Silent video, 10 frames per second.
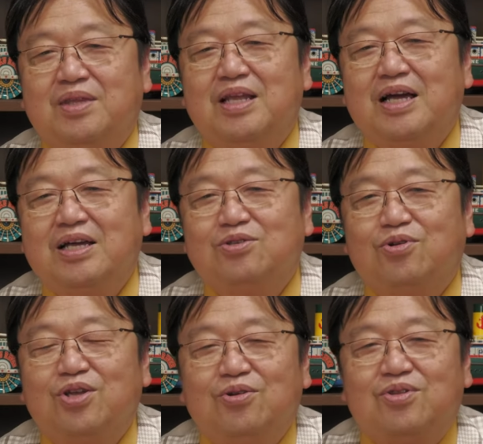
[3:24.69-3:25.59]
で
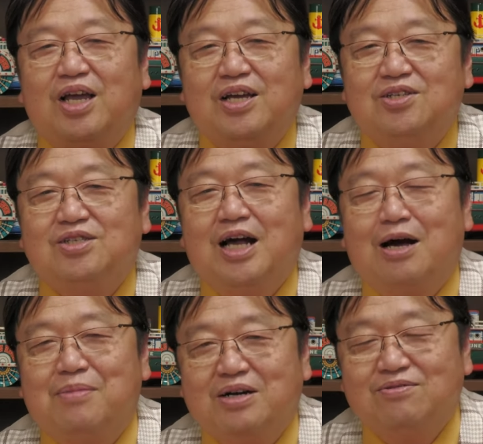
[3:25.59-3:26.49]
それによって演出
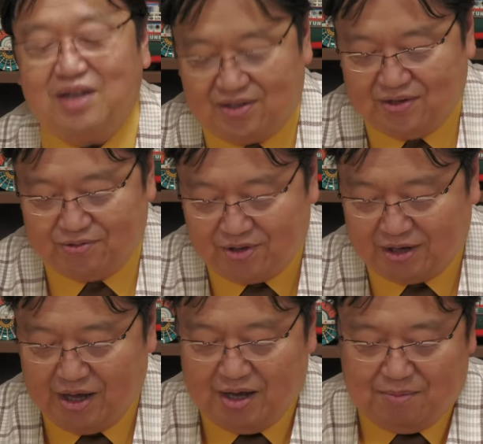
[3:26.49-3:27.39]
が甘くなってるの
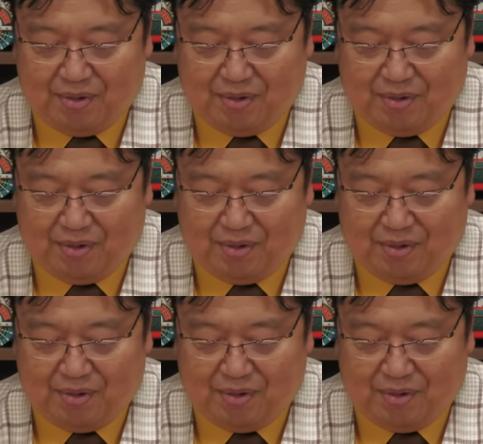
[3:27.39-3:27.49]
で、